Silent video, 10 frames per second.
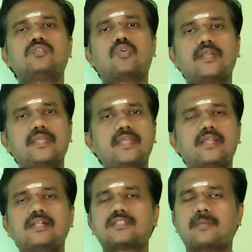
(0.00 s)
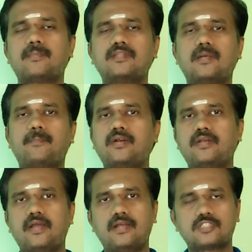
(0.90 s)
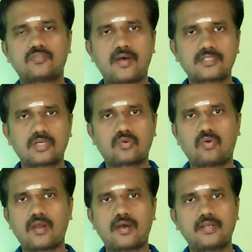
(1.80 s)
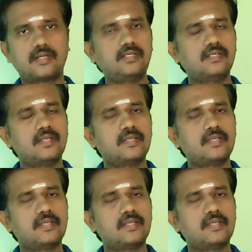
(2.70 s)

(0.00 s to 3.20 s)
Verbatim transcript: நுரையீரல் சம்பந்தப்பட்ட சுவாச கோளாறுகள்